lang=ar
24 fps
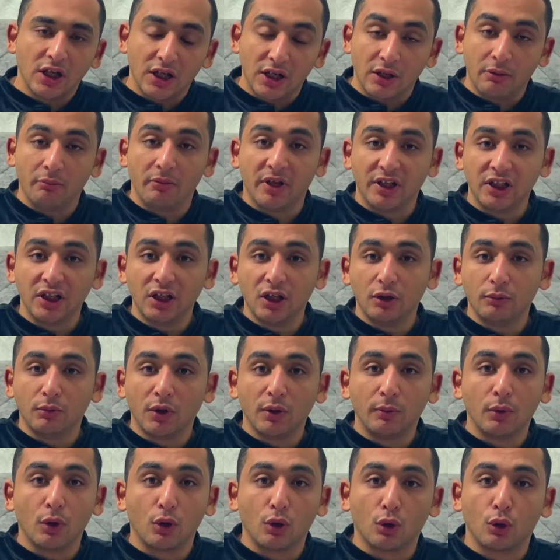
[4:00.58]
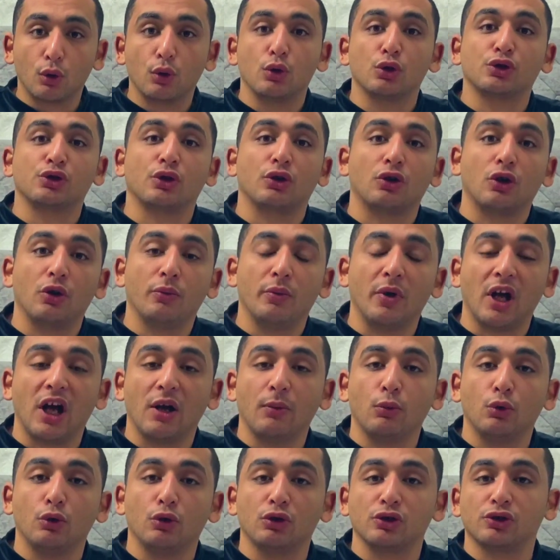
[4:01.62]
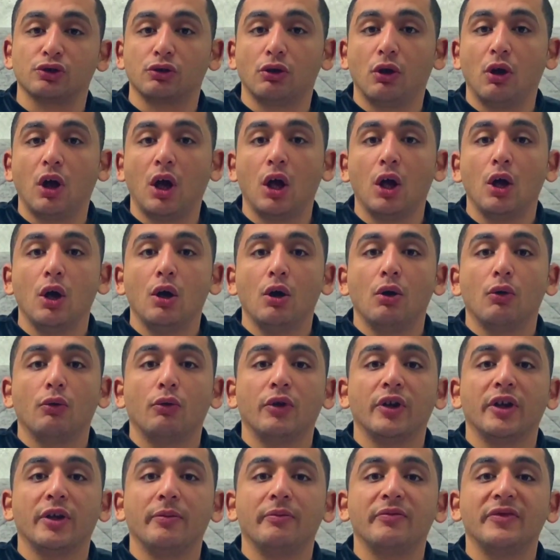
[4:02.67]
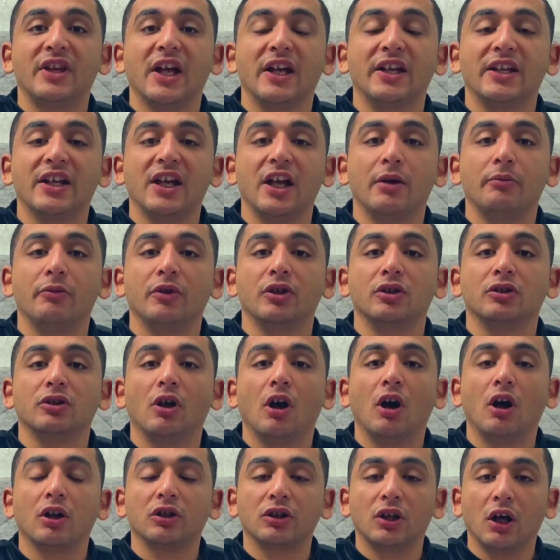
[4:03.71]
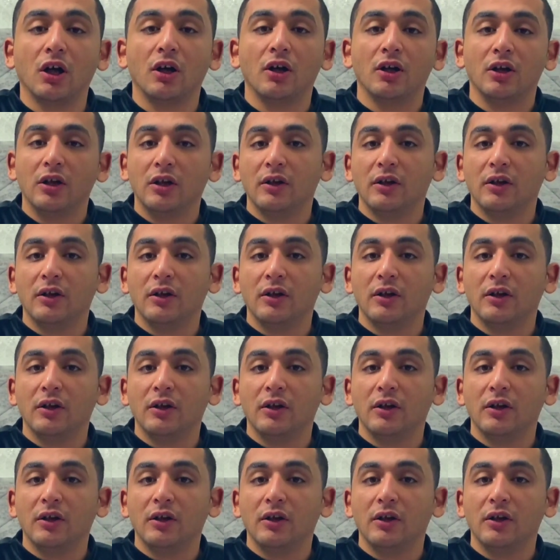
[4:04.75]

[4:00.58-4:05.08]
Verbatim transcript: لما يجي البابا كرولوس الرابع ابو الاصلاح ويبدا يعمل نهضه